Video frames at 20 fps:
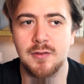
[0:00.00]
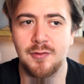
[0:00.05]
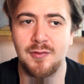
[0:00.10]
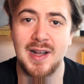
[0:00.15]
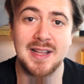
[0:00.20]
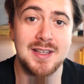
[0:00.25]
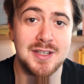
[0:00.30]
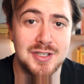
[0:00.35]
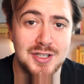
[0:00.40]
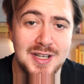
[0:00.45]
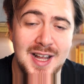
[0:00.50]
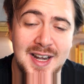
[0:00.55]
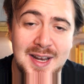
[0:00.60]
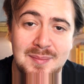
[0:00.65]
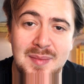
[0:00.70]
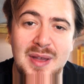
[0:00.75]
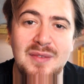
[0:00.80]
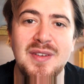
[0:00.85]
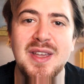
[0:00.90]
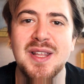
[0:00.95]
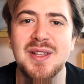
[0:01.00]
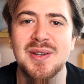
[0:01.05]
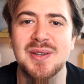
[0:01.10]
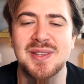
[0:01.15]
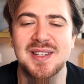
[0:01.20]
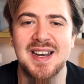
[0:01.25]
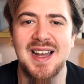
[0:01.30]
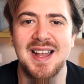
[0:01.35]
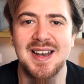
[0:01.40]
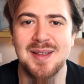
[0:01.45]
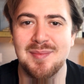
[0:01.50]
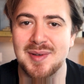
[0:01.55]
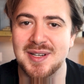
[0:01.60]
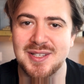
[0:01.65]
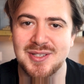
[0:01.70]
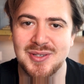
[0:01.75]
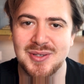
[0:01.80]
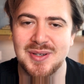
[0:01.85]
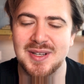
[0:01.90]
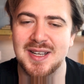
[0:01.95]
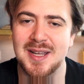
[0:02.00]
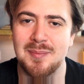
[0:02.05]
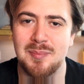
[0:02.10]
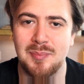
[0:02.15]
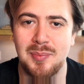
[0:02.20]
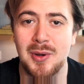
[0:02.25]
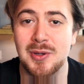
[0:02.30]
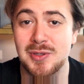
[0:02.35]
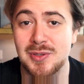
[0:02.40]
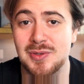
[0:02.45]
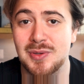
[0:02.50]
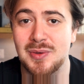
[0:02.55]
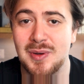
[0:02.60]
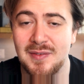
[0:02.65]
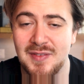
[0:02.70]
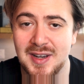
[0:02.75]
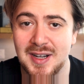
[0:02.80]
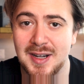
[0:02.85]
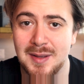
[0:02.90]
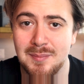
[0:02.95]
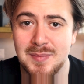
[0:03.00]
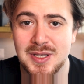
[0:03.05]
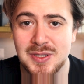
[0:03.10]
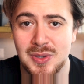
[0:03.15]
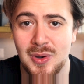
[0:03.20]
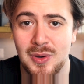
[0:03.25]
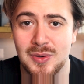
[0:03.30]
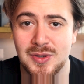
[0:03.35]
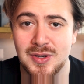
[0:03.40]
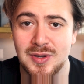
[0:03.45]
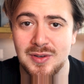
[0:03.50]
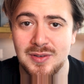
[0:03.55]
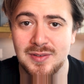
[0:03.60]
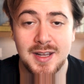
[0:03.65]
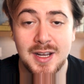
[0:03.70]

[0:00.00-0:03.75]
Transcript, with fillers: fate girare i miei video tra le persone che possono averne bisogno.